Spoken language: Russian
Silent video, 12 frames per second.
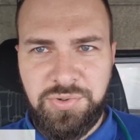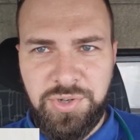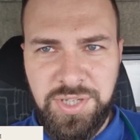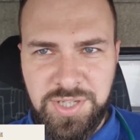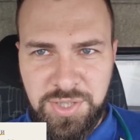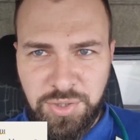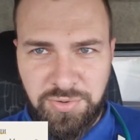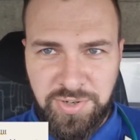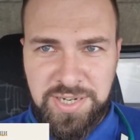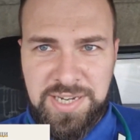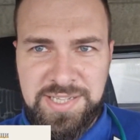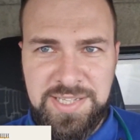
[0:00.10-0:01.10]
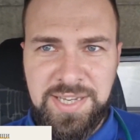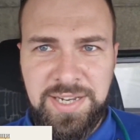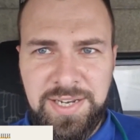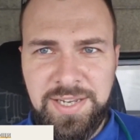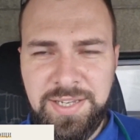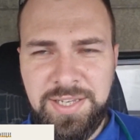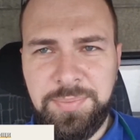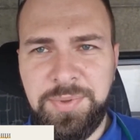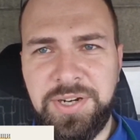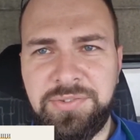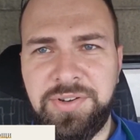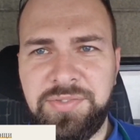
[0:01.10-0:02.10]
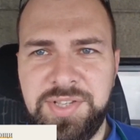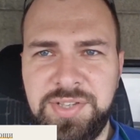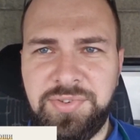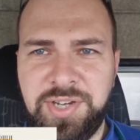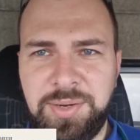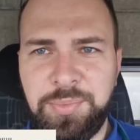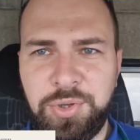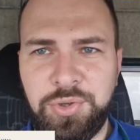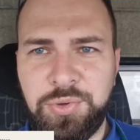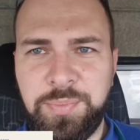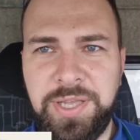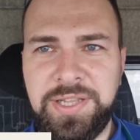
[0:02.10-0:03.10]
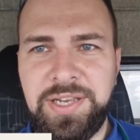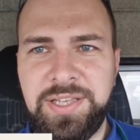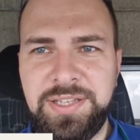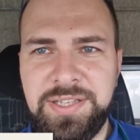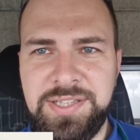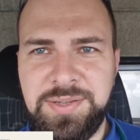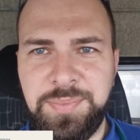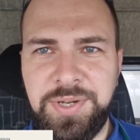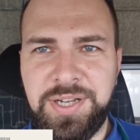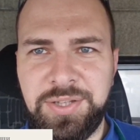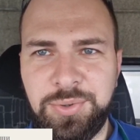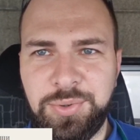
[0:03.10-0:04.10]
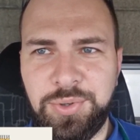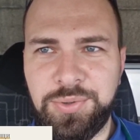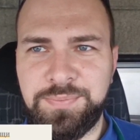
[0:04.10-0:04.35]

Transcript: Сегодня снова «Газель» и первый вызов к ребенку 5 лет на температуру.